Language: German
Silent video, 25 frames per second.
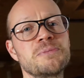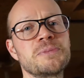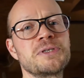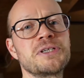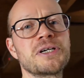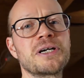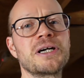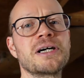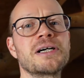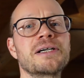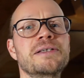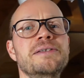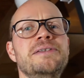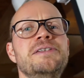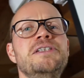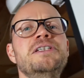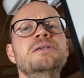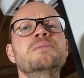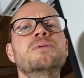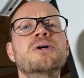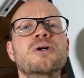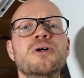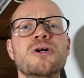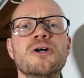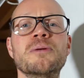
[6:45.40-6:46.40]
mit der Garantie
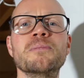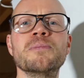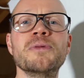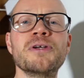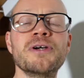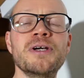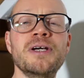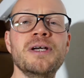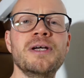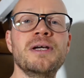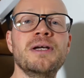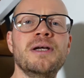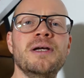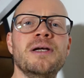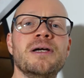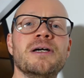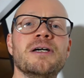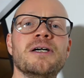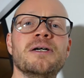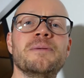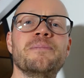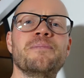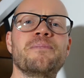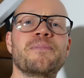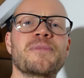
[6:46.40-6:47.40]
bekommt.
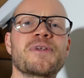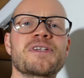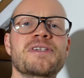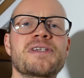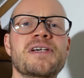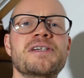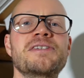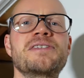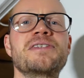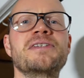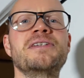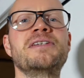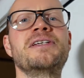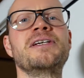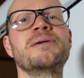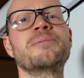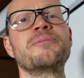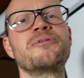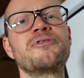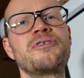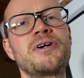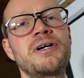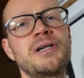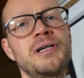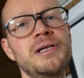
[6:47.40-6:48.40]
Ähm, das heißt, in dem
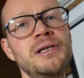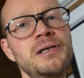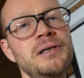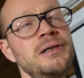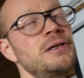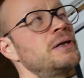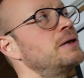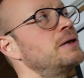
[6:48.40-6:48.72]
Fall